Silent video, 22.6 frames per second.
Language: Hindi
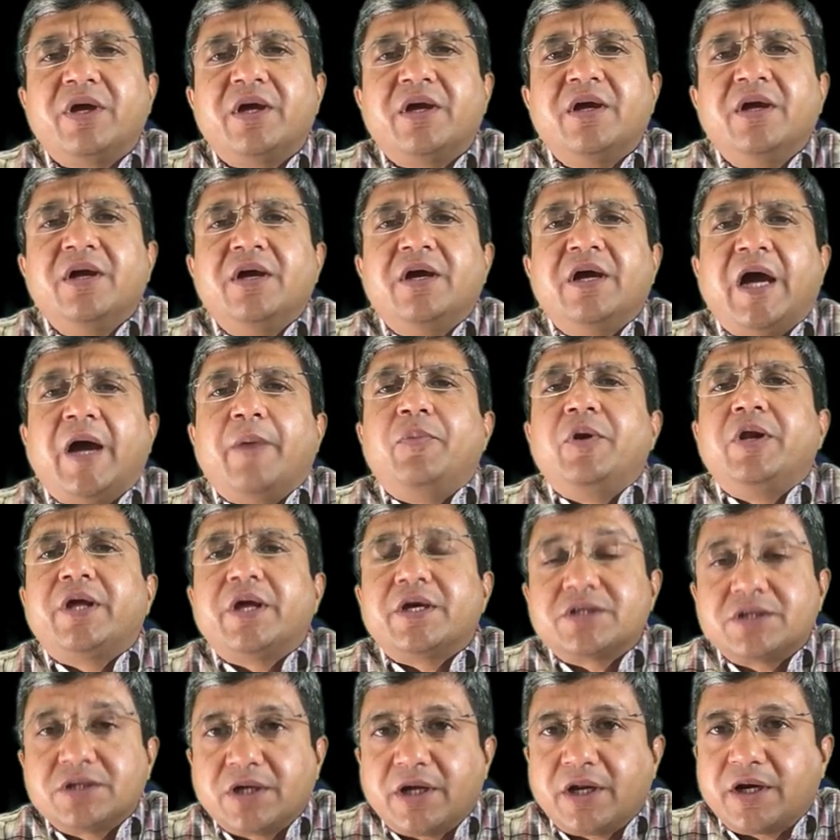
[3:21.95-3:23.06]
में
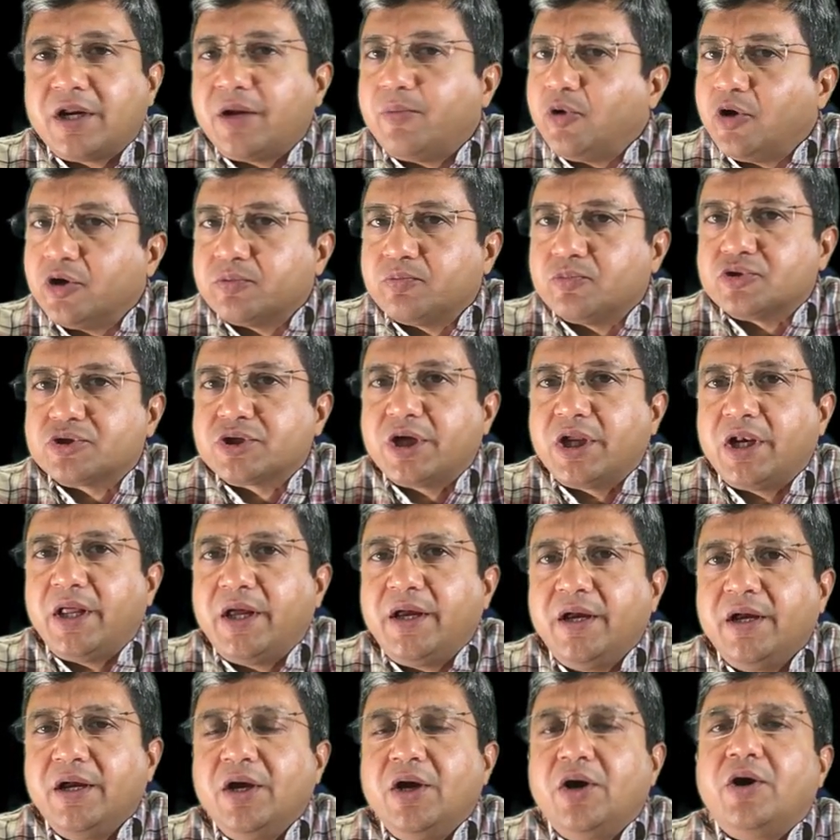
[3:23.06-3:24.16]
एप्लीकेशन करना बहुत मुश्किल
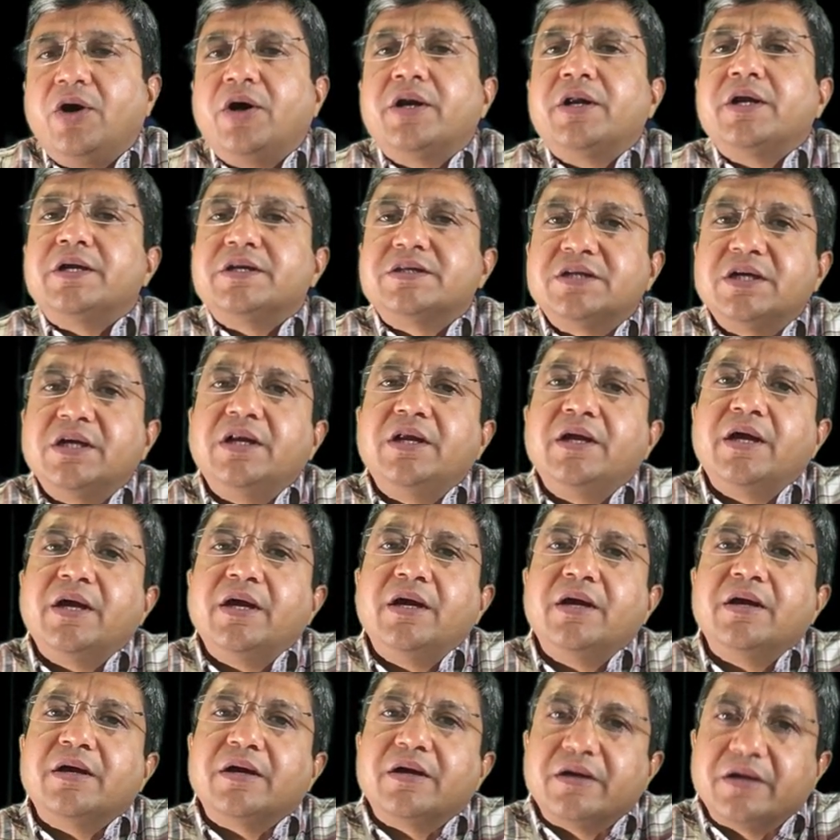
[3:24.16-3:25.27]
है और इसीलिए